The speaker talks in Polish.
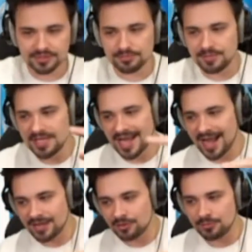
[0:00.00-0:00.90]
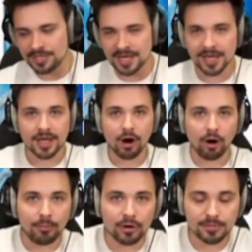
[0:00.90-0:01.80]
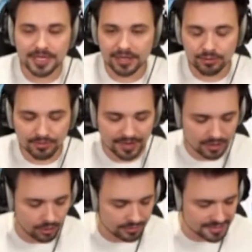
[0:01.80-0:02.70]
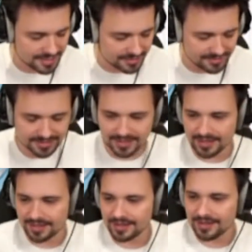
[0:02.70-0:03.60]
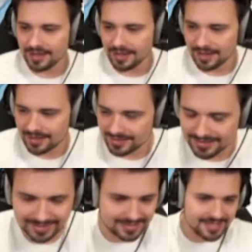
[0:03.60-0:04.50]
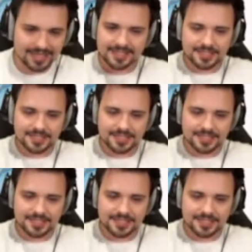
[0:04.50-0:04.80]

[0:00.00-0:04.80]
mijają mnie. Obok mnie, kurwa, koncert yy, yy, tak, jakichś